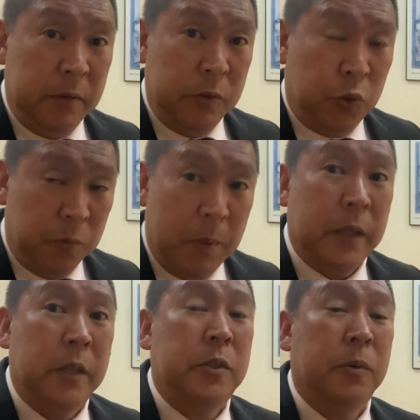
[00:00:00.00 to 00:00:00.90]
順
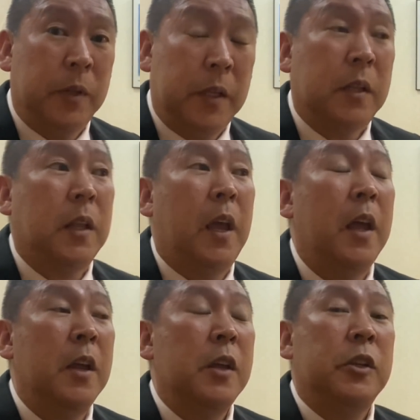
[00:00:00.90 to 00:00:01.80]
番ですよね。だっ
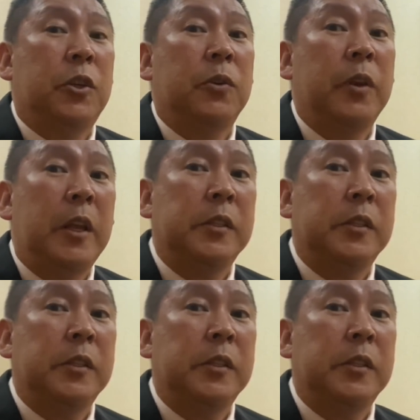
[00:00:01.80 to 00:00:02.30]
て、衆議院